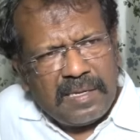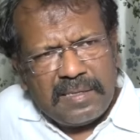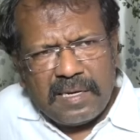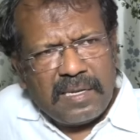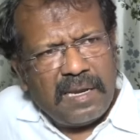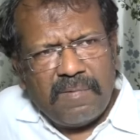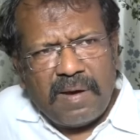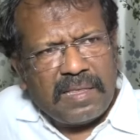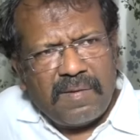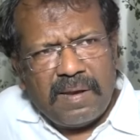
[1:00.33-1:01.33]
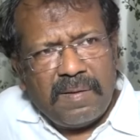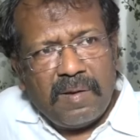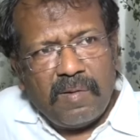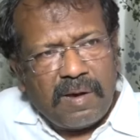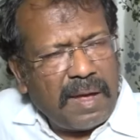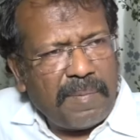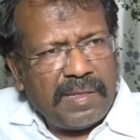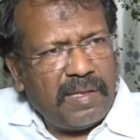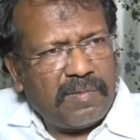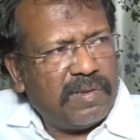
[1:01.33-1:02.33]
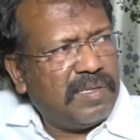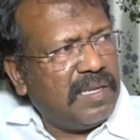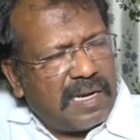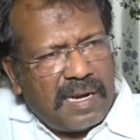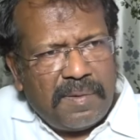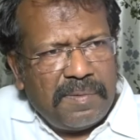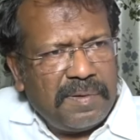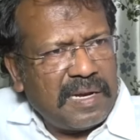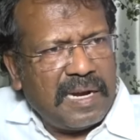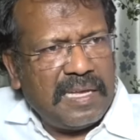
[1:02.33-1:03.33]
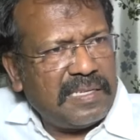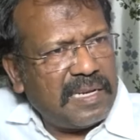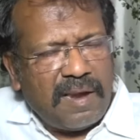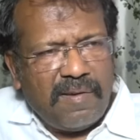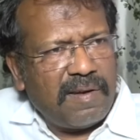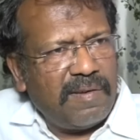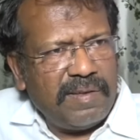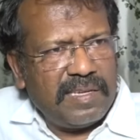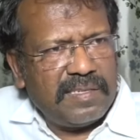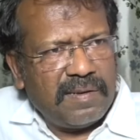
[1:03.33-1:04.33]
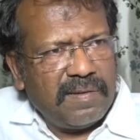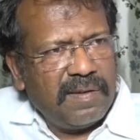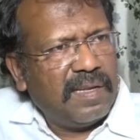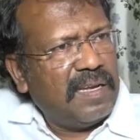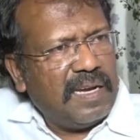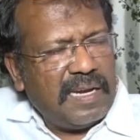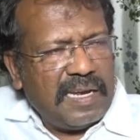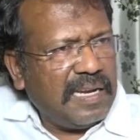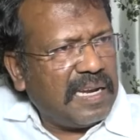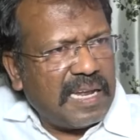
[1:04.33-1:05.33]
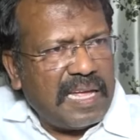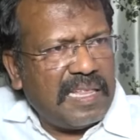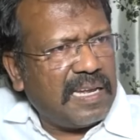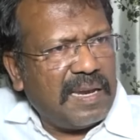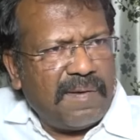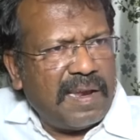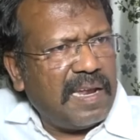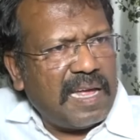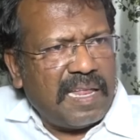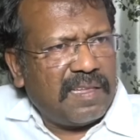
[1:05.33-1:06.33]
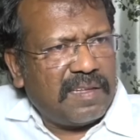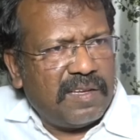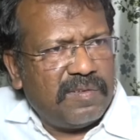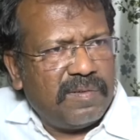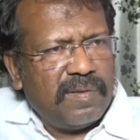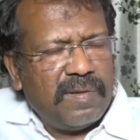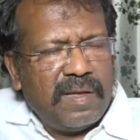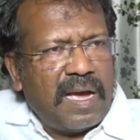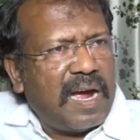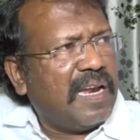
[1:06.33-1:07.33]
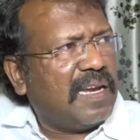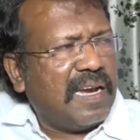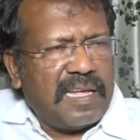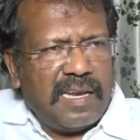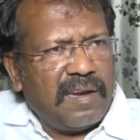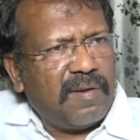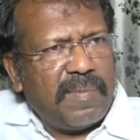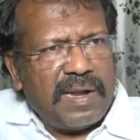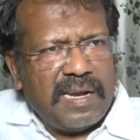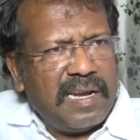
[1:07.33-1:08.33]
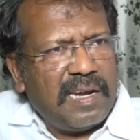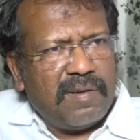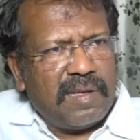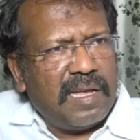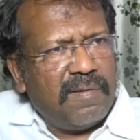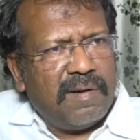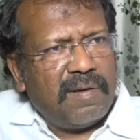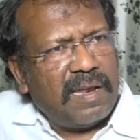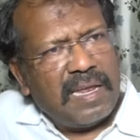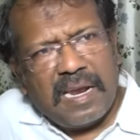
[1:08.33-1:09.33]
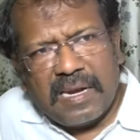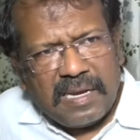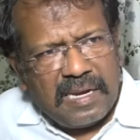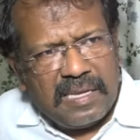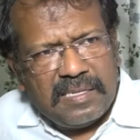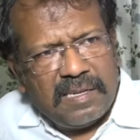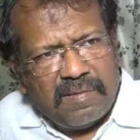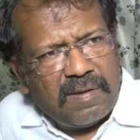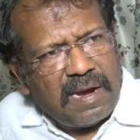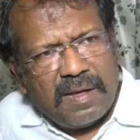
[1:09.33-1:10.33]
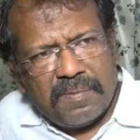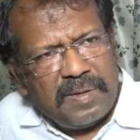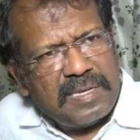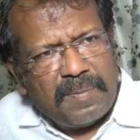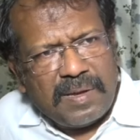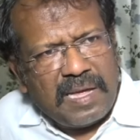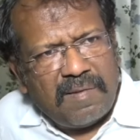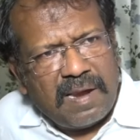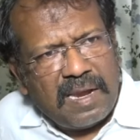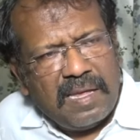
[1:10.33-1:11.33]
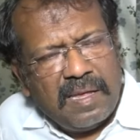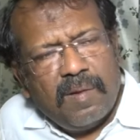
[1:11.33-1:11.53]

గెలిచినట్టుగానే వాతావరణం లోకల్ ఆమె తీసుకొచ్చి ఇక్కడ ఇక్కడ వేసి నాన్ లోకల్ని చేశారు ఇదే ఈట రాజేంద్ర గెలవాలని ఆయన స్కెచ్ ఆడ ఎట్లన్నా కిరణ్ కుమార్ రెడ్డి అనేటోడు గెలవాడు అని అలా టికెట్ ఇచ్చిండ్రు ఆడ బీజేపీ గెలవాలని